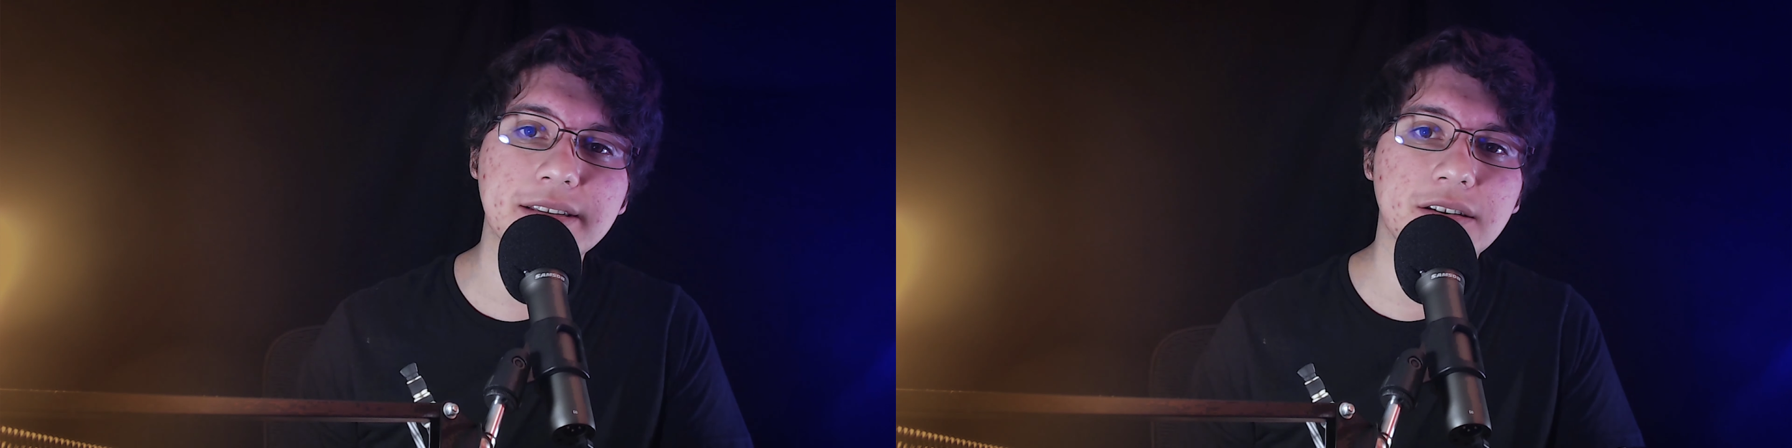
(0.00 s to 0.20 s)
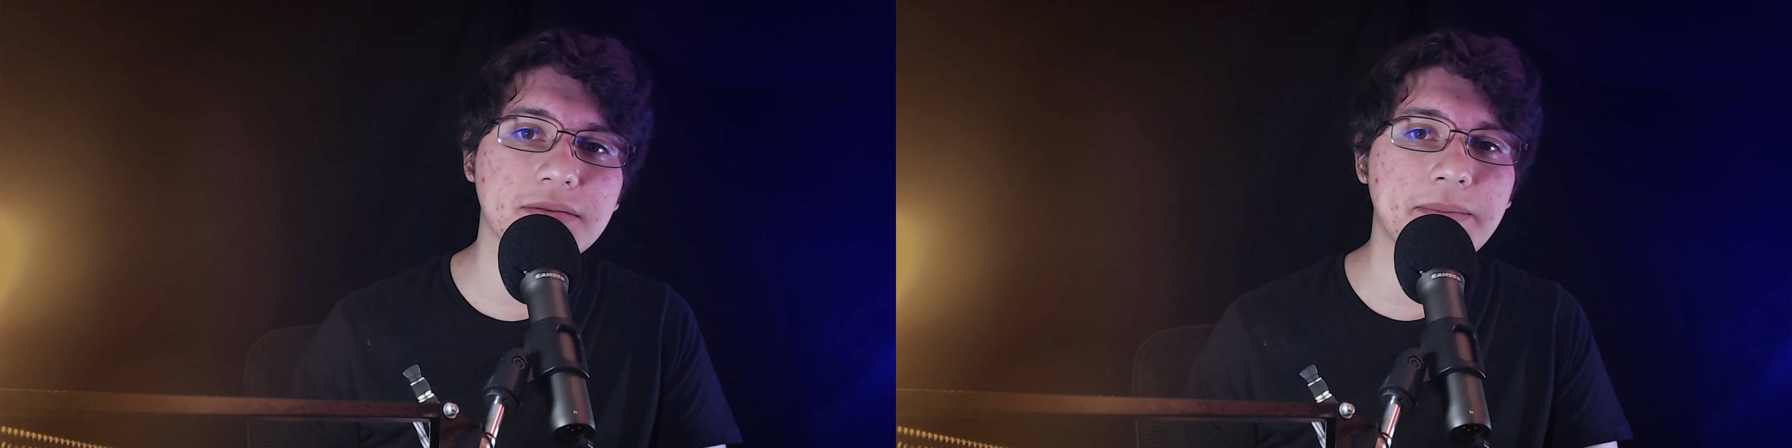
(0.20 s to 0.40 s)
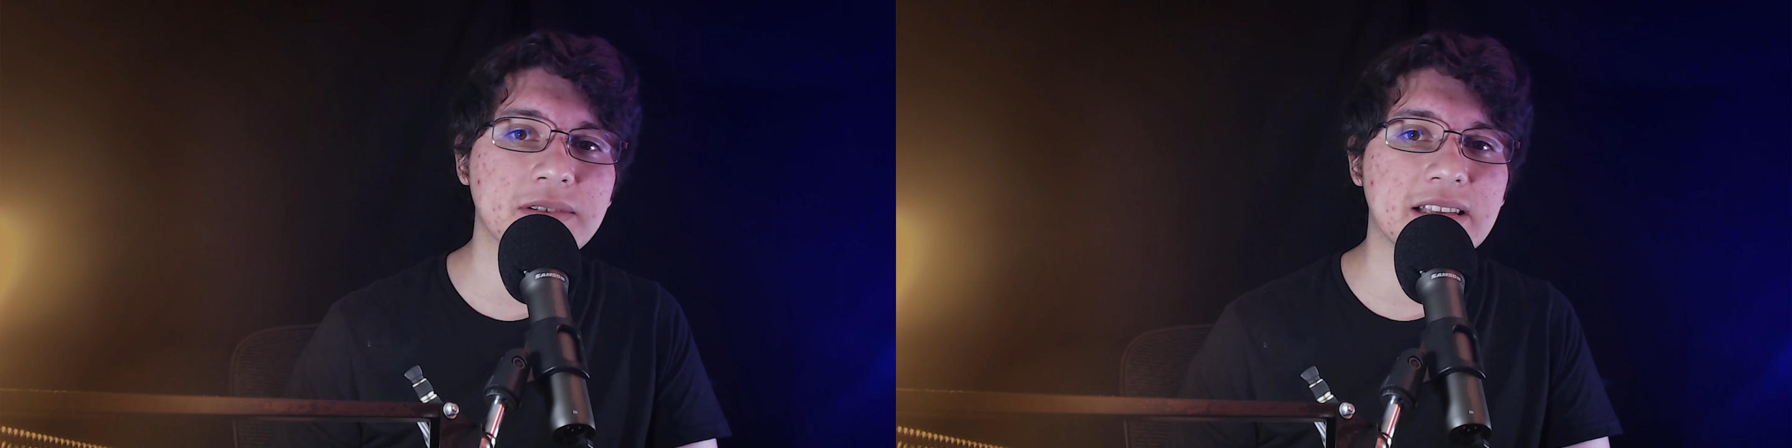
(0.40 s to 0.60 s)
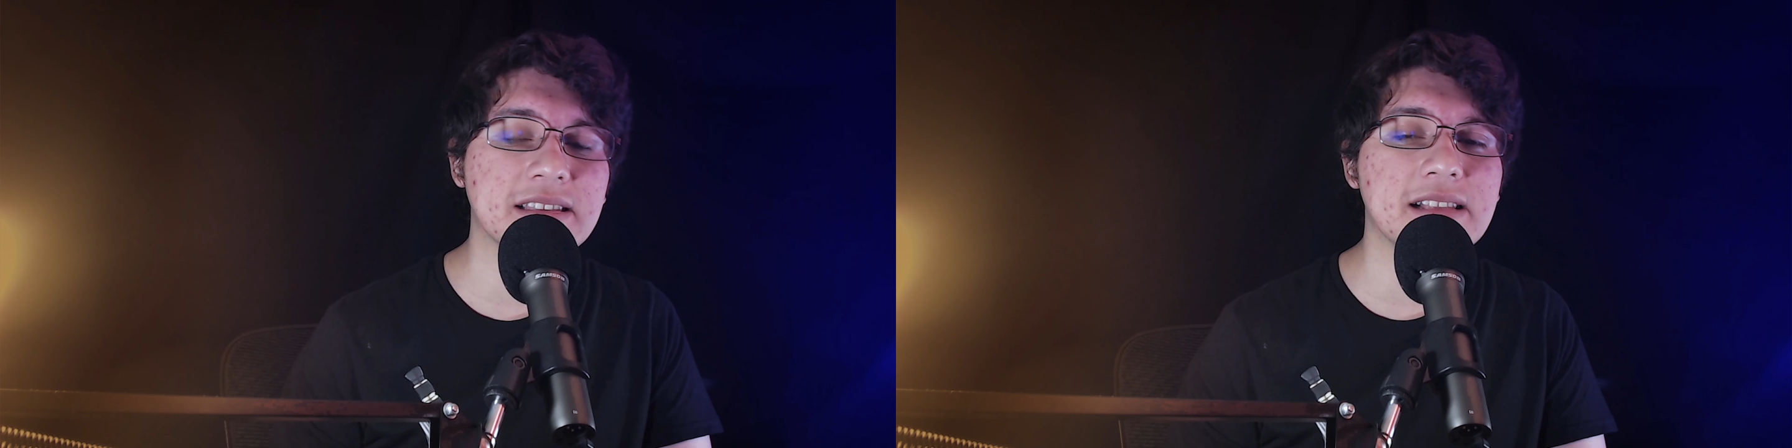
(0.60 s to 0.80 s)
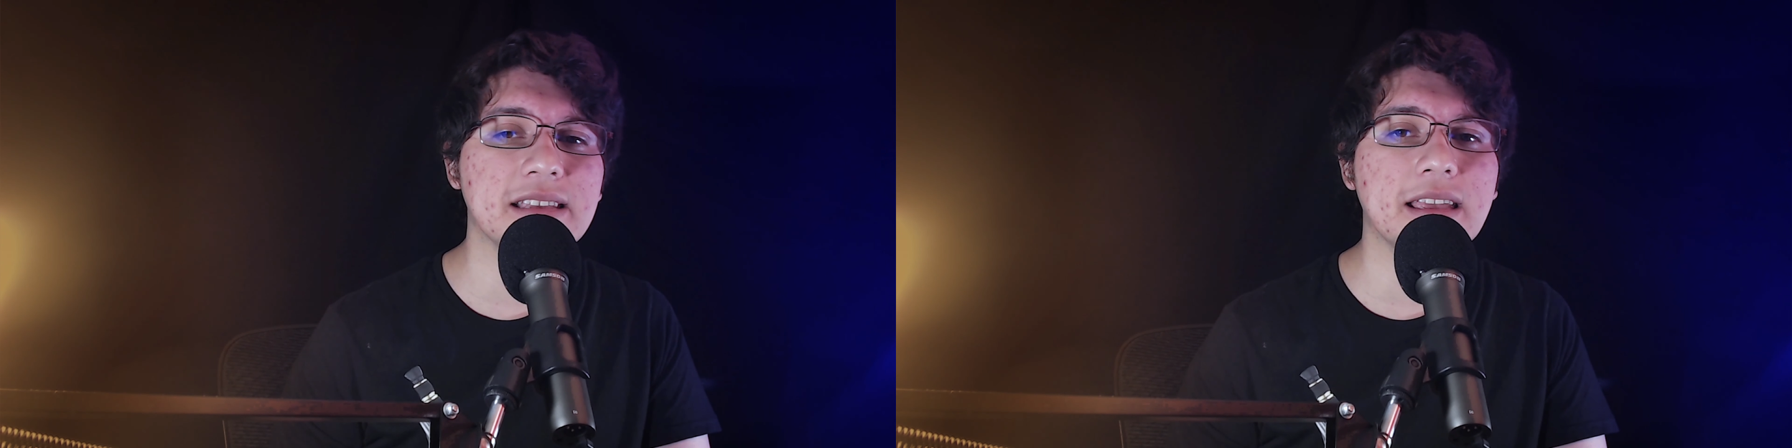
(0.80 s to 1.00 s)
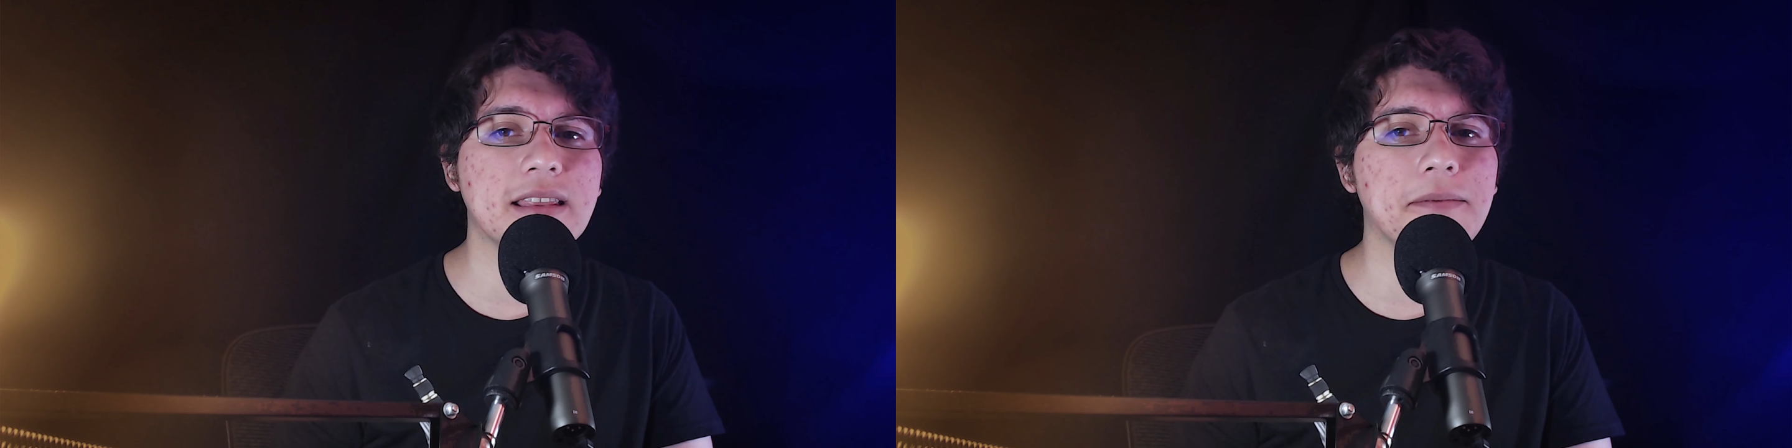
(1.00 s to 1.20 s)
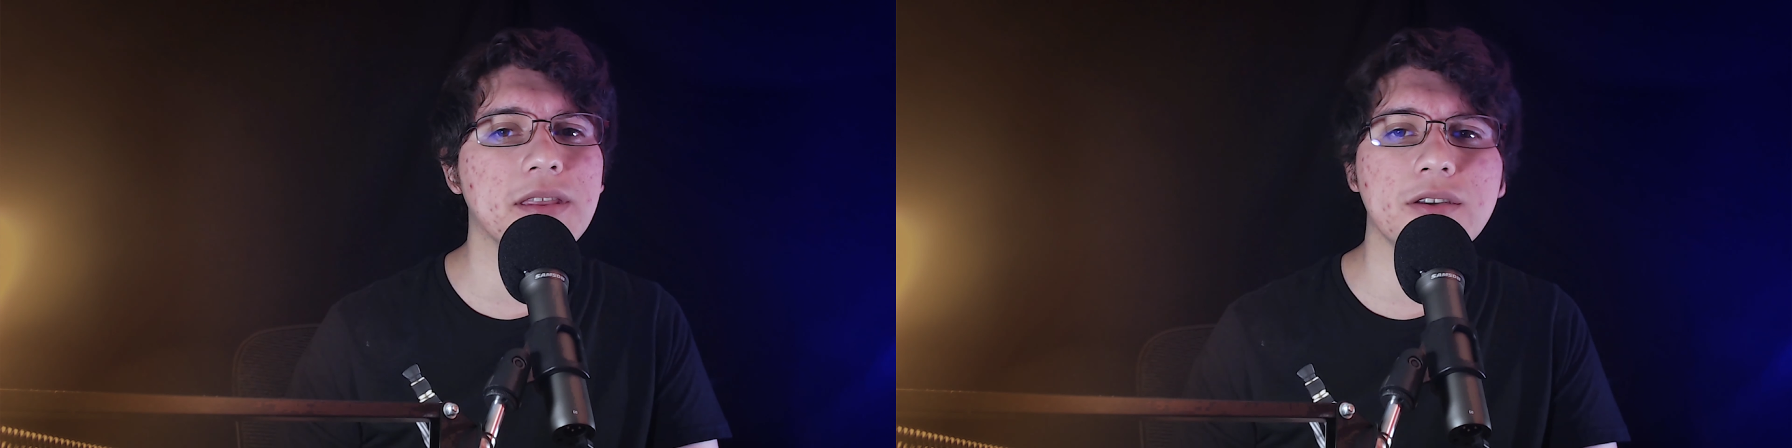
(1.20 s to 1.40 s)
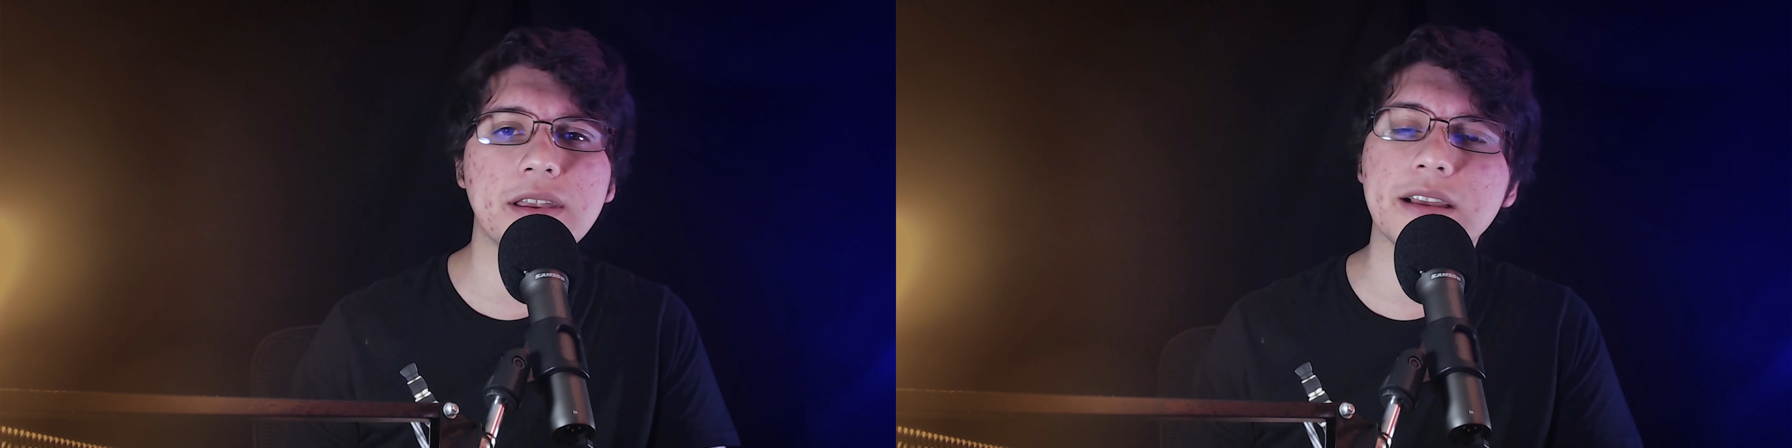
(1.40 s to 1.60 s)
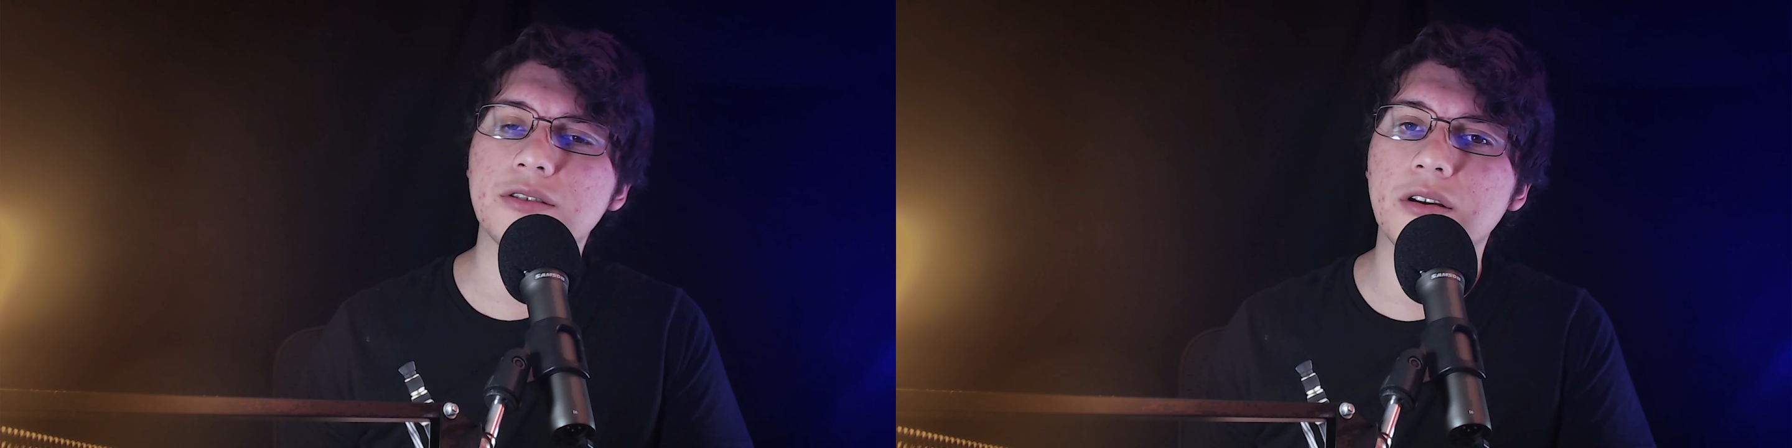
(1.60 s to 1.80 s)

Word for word: y nos vemos hasta el siguiente video directo,